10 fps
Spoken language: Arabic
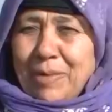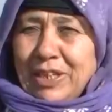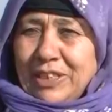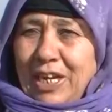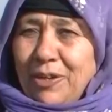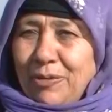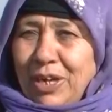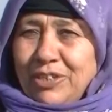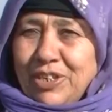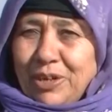ما يطلع له يروح
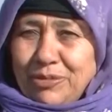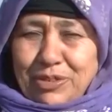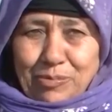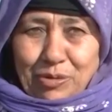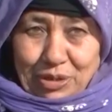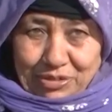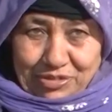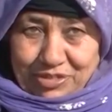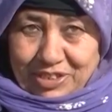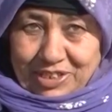على الجار ويجيب له
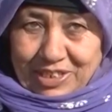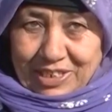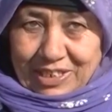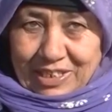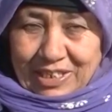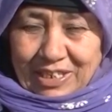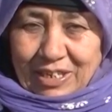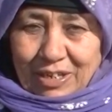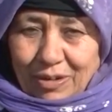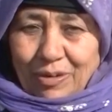ورث
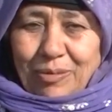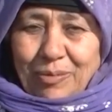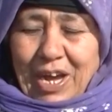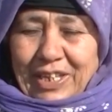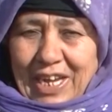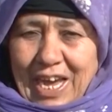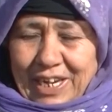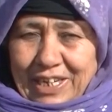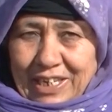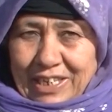وهذه
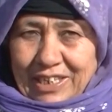حالنا